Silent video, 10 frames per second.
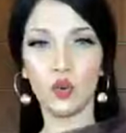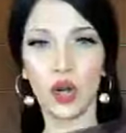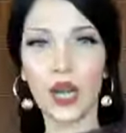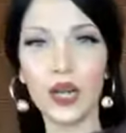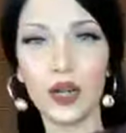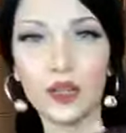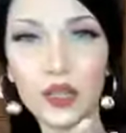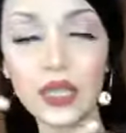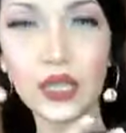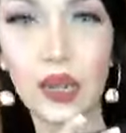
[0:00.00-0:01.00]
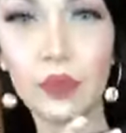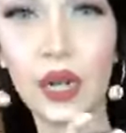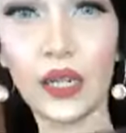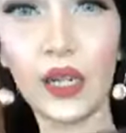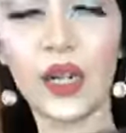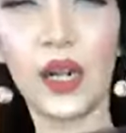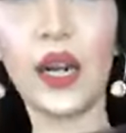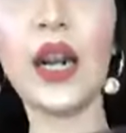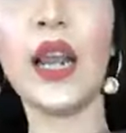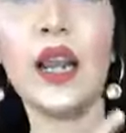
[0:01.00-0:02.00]
টোন হ্যাঁ রাস্টি টাইপের একটা
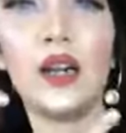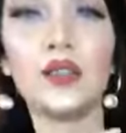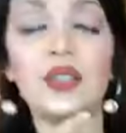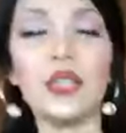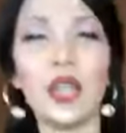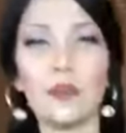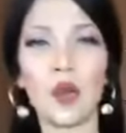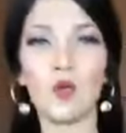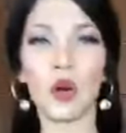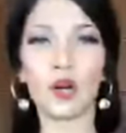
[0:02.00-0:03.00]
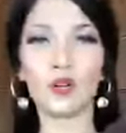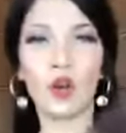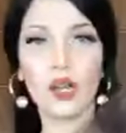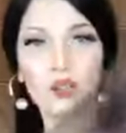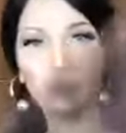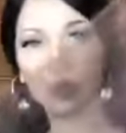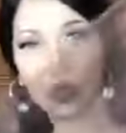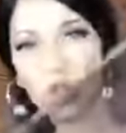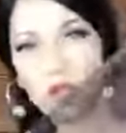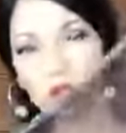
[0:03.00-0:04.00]
কালার রাস্টি টাইপের ওয়ার্ক করা স্মোকি